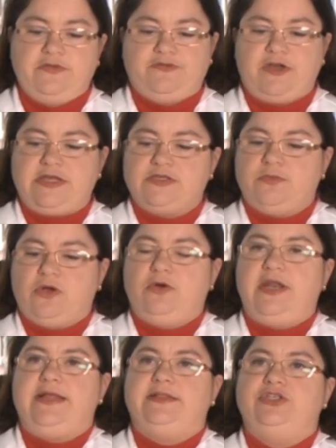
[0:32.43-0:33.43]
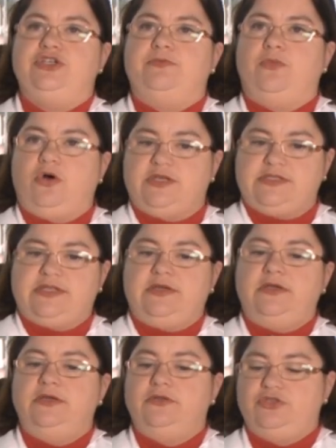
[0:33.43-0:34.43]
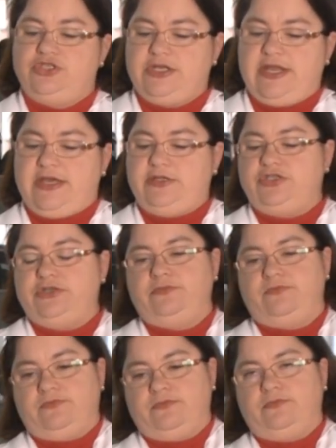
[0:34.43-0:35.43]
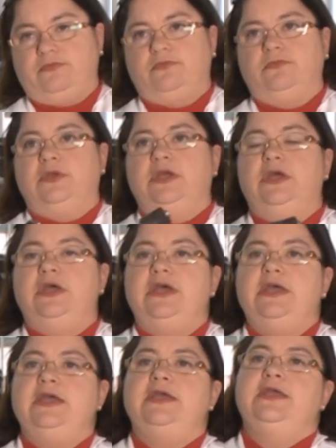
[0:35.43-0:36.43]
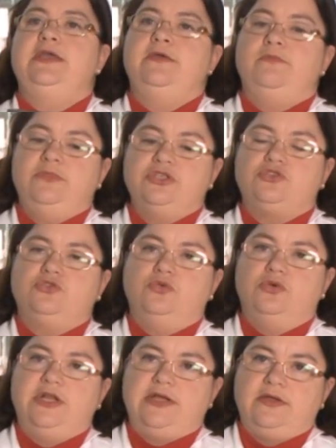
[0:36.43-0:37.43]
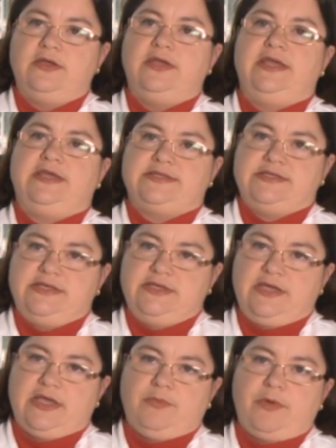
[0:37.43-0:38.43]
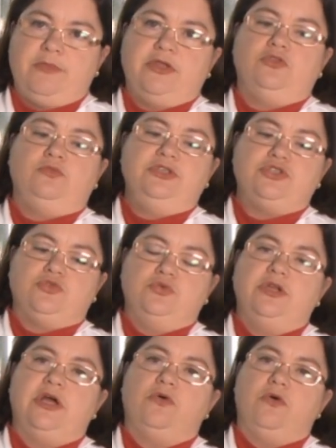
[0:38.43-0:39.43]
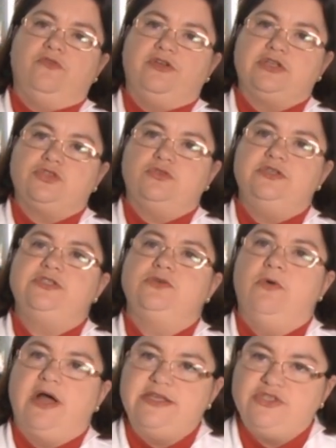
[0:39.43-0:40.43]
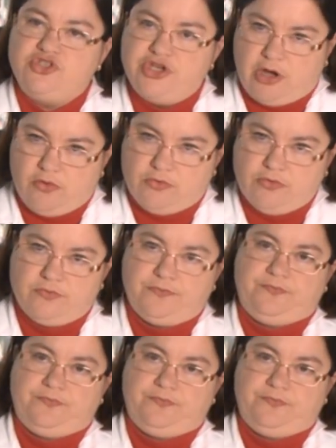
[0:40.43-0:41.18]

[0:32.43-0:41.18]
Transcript: e faz uma coleta de amostra de leite e mistura esse equipamento mistura com frações iguais de álcool.